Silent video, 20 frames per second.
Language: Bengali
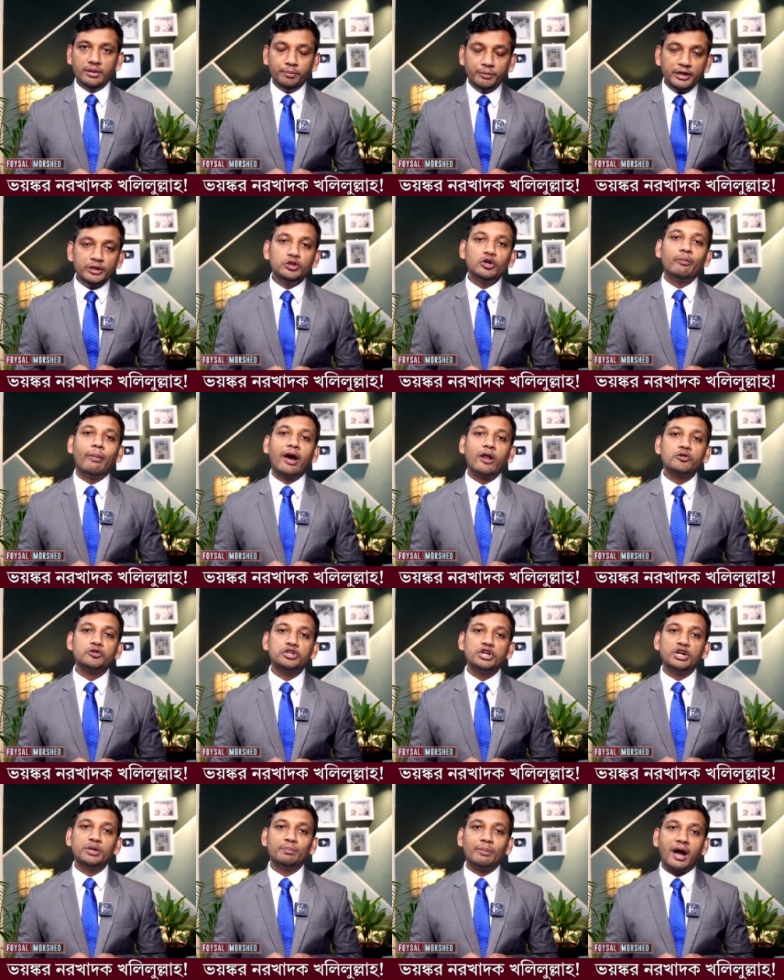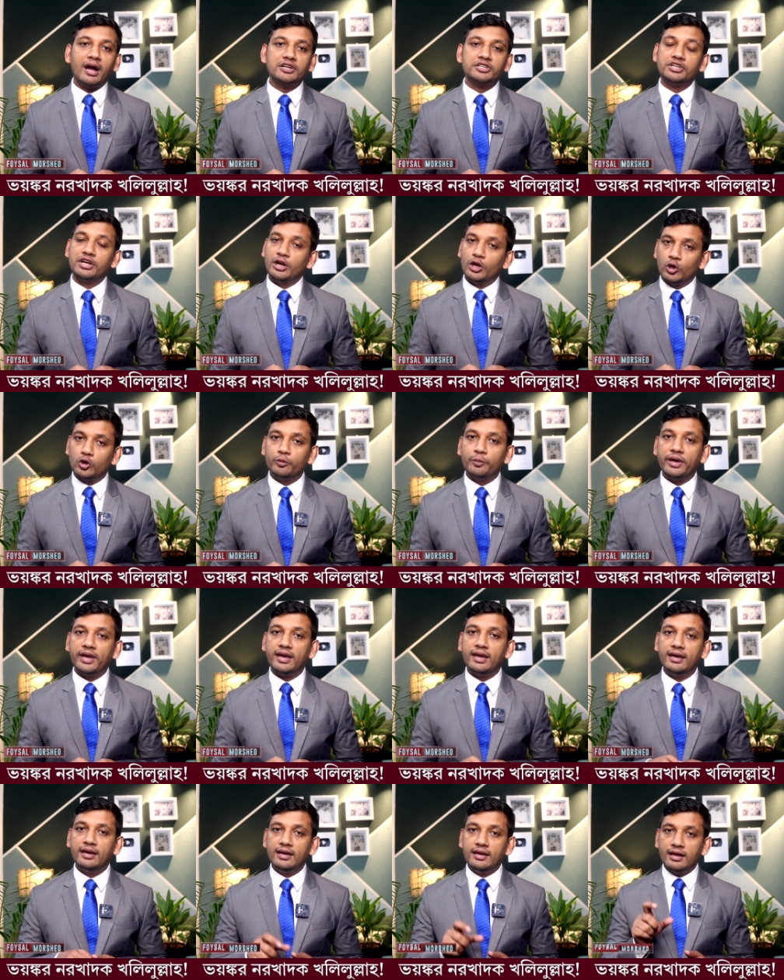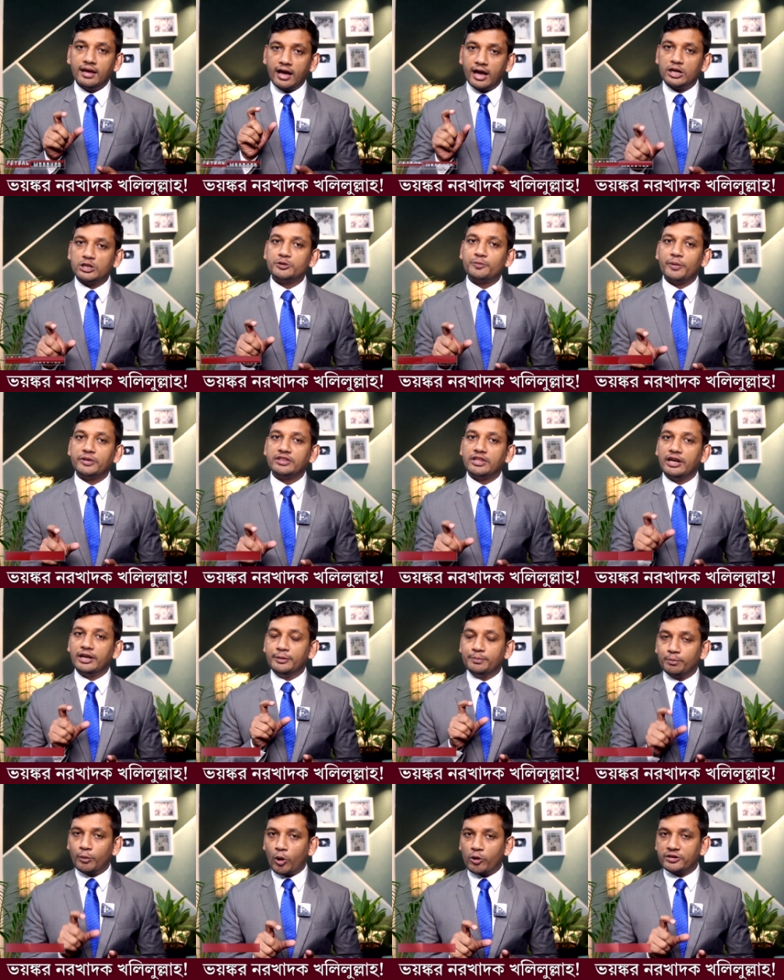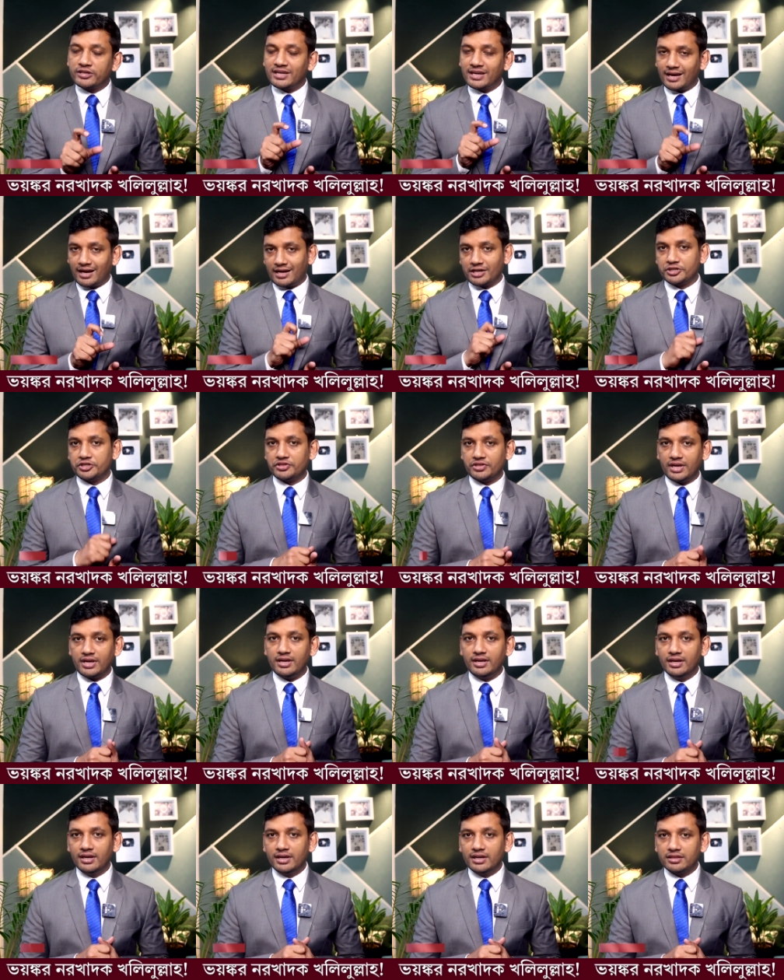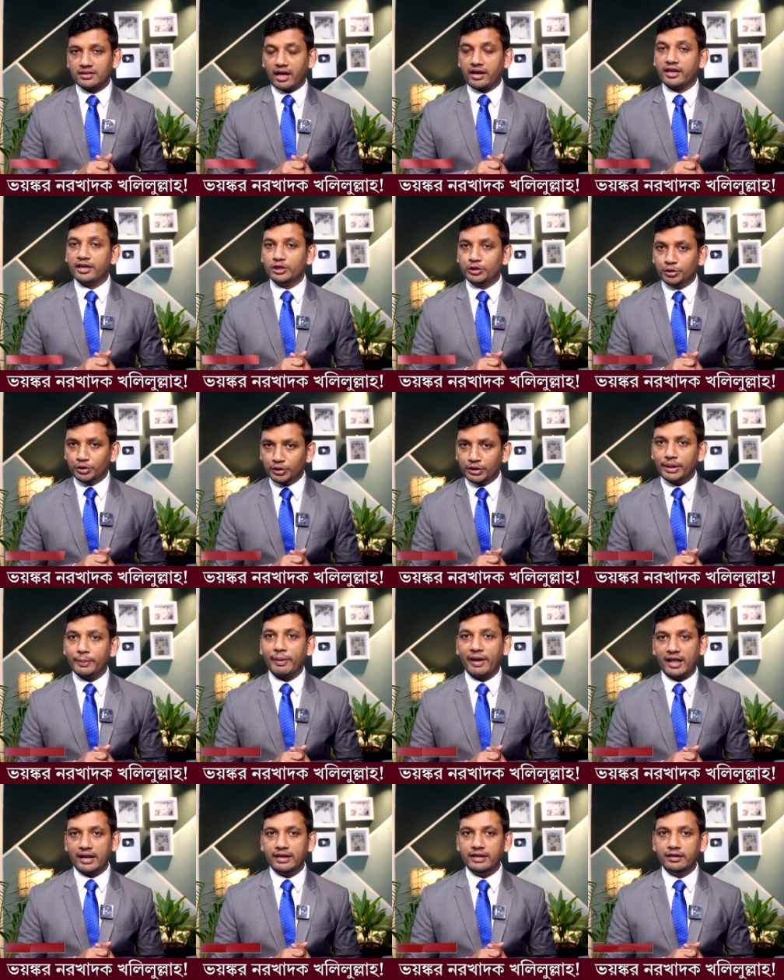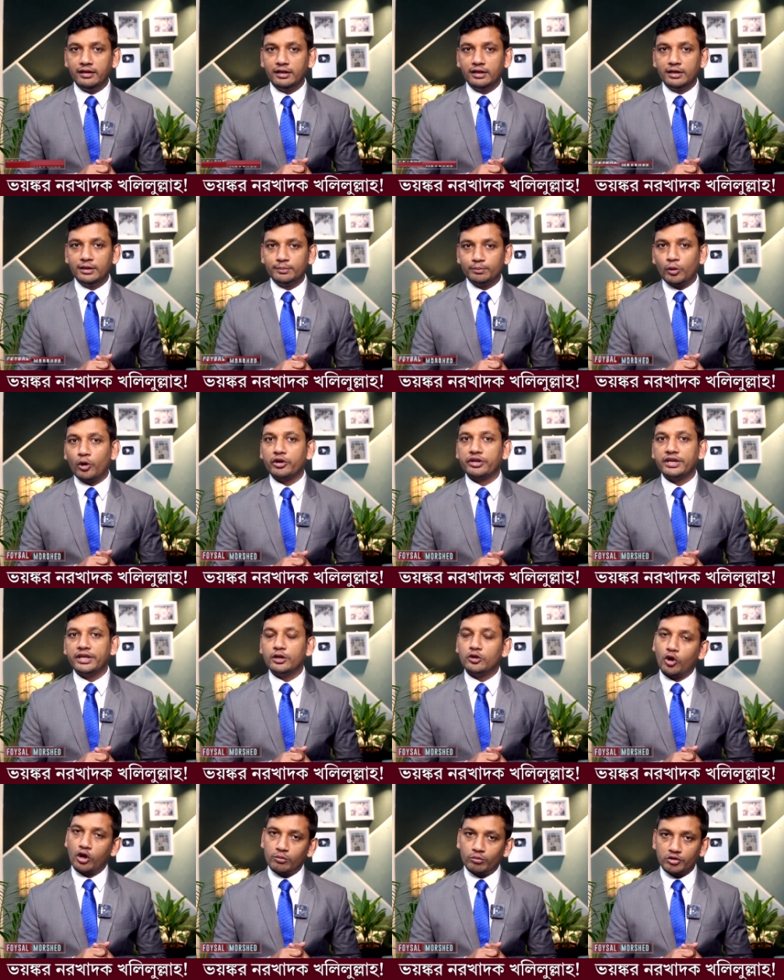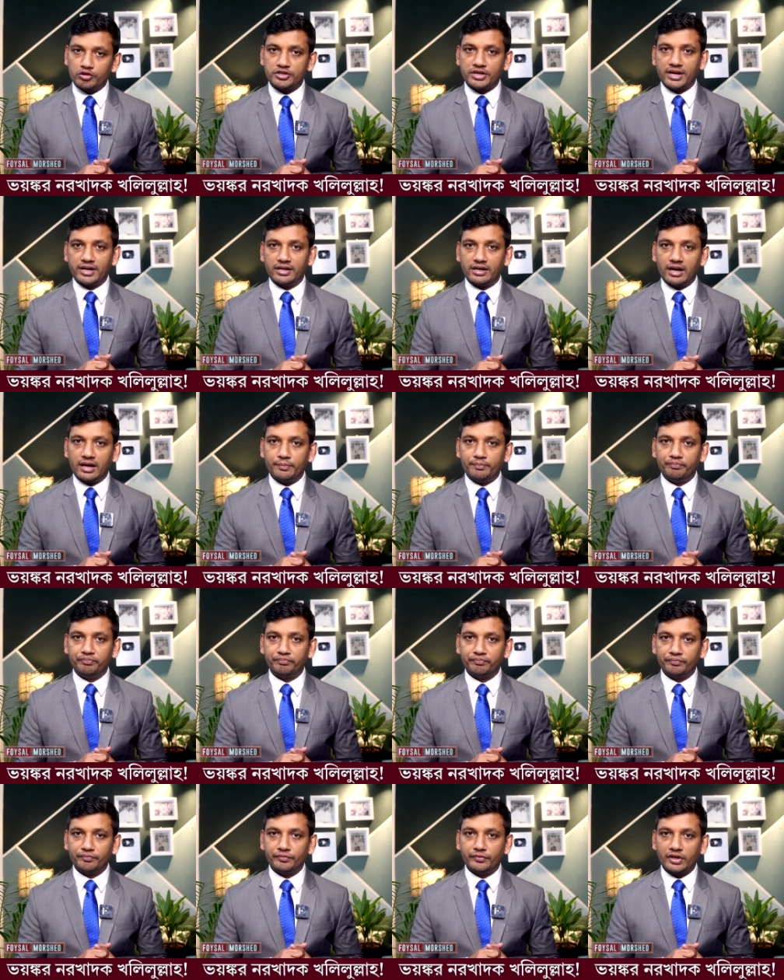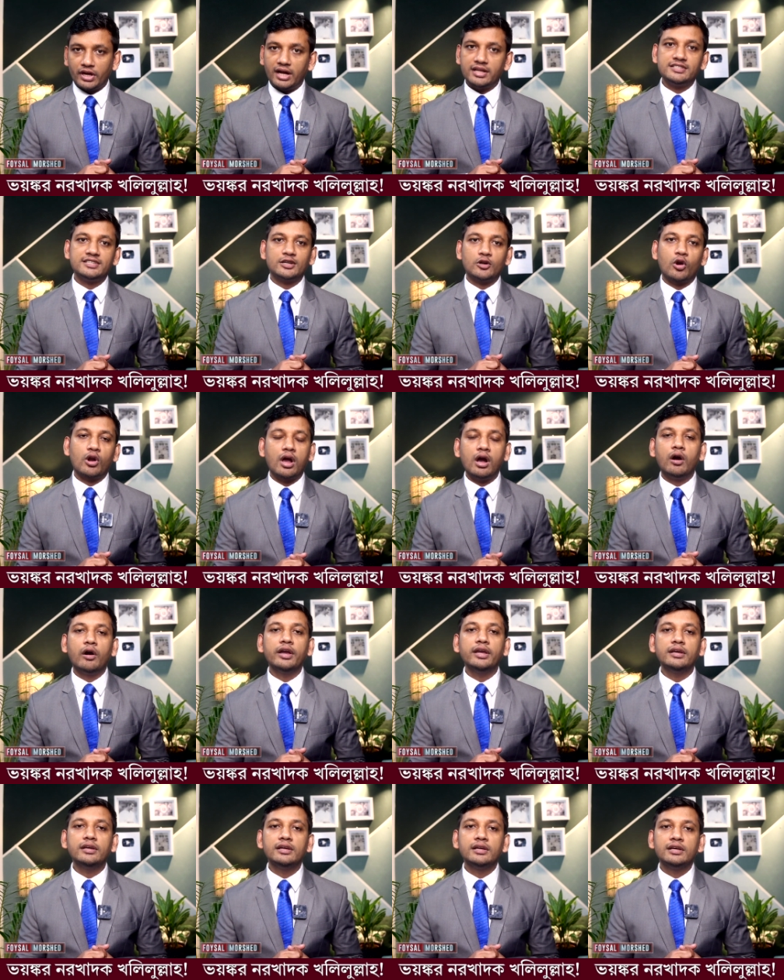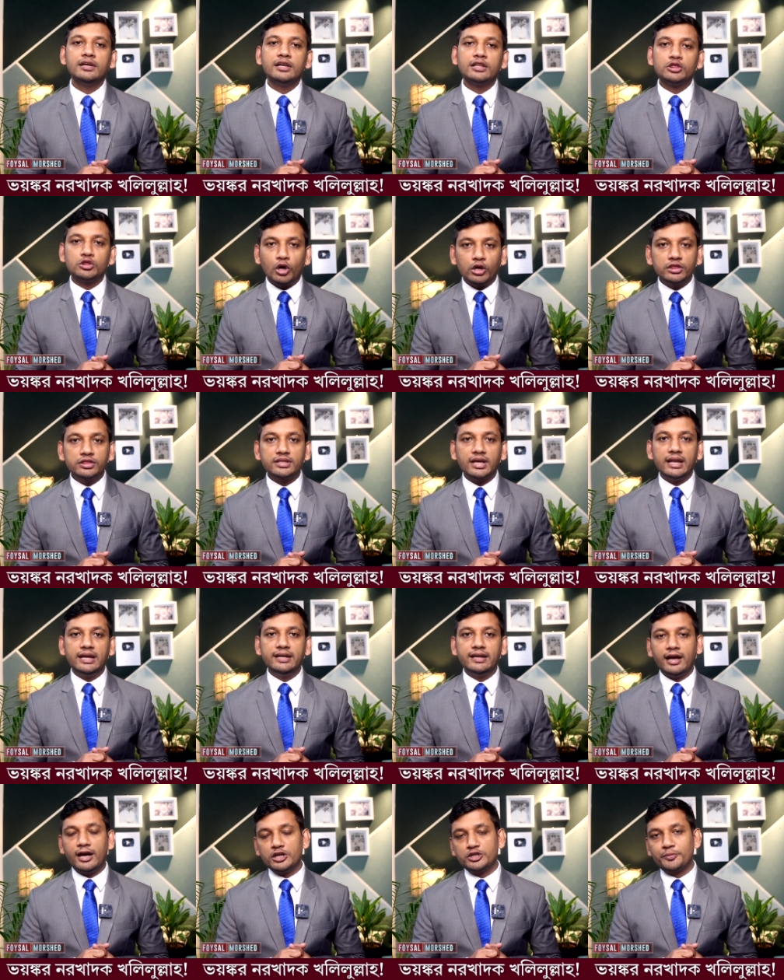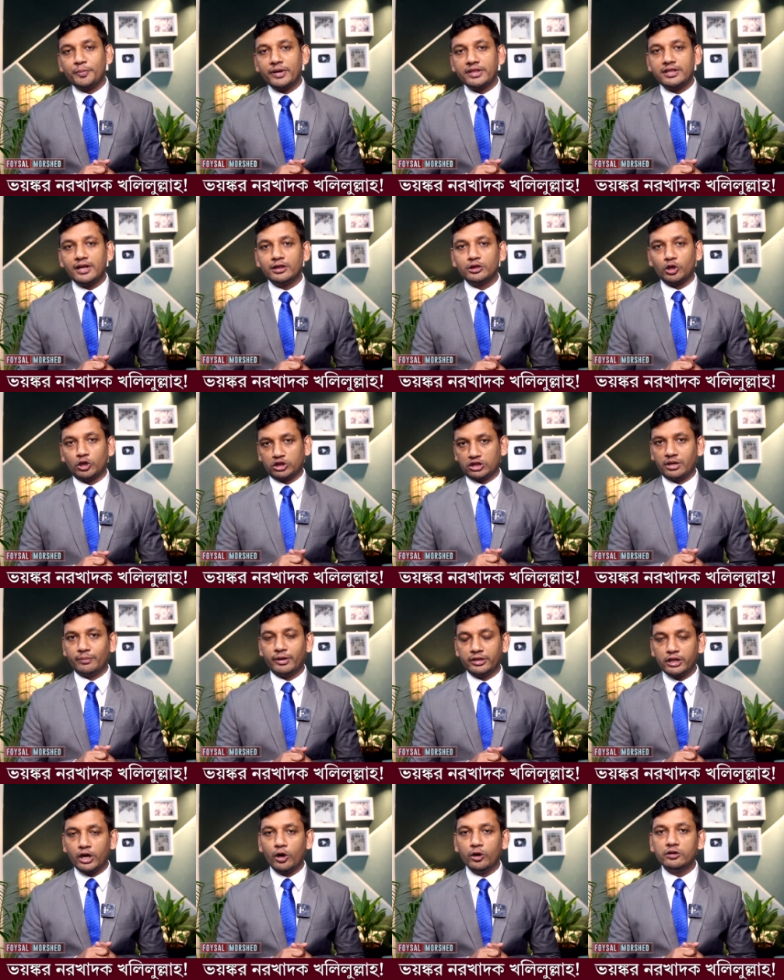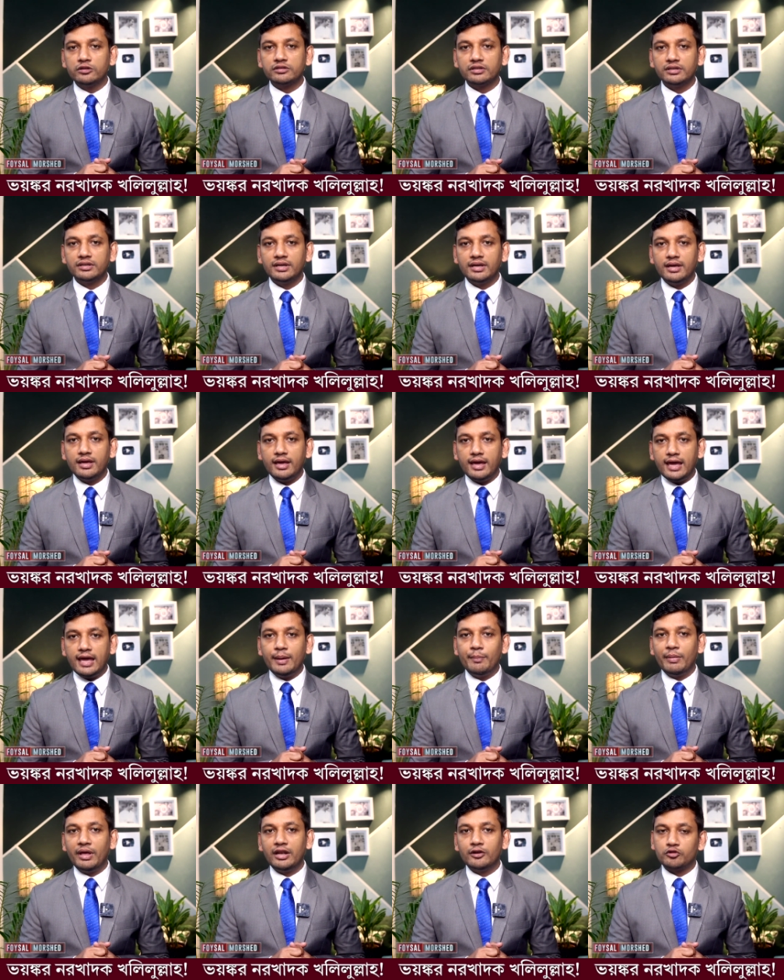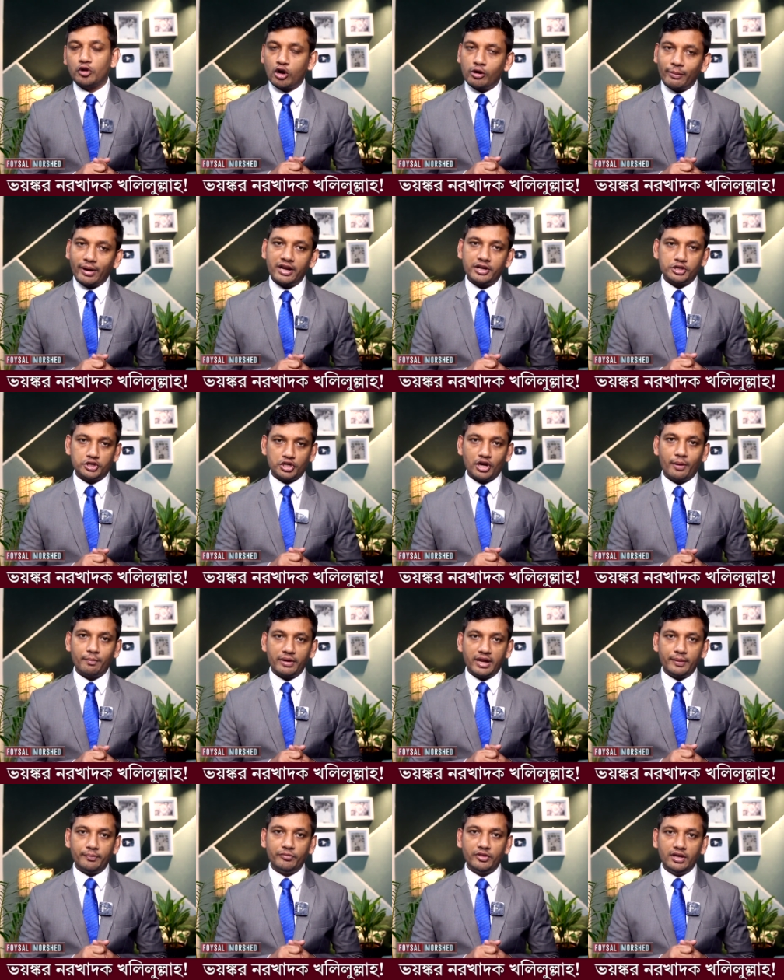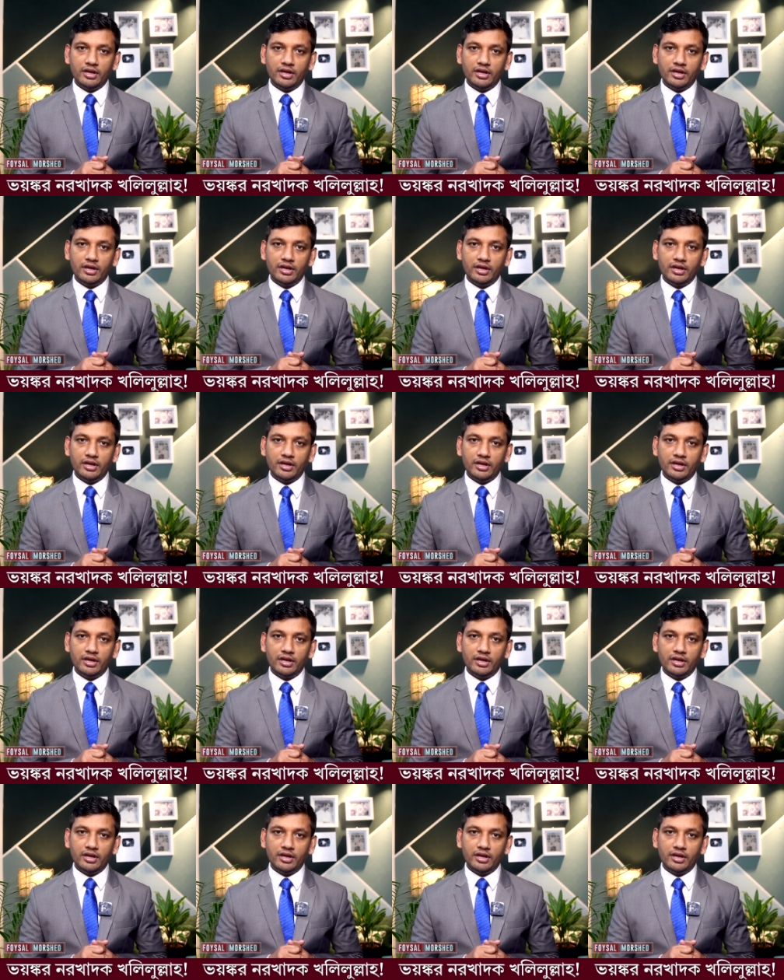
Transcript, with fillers: মৃত মানুষের মাংসের লোভে হাসপাতালের মর্গে আসতেই তাকে ধরে ফেলেন মর্গের কর্মচারীরা হাজির করা হয় তৎকালীন হাসপাতাল তত্ত্বাবধায়ক এম এল রহমানের সামনে